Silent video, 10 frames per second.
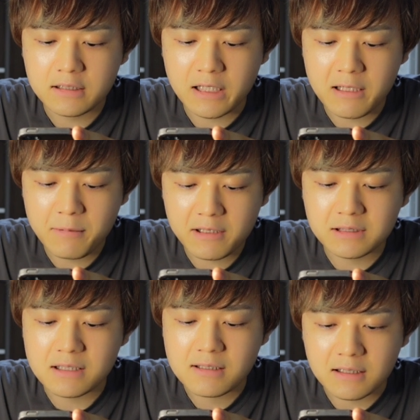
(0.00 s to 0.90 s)
対
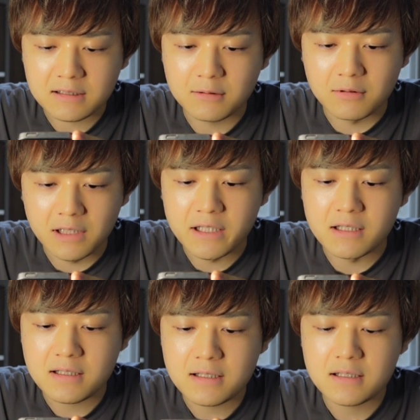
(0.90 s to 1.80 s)
ベルテ使った方がいい
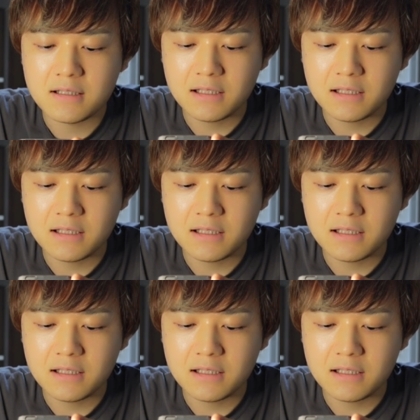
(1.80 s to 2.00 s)
です。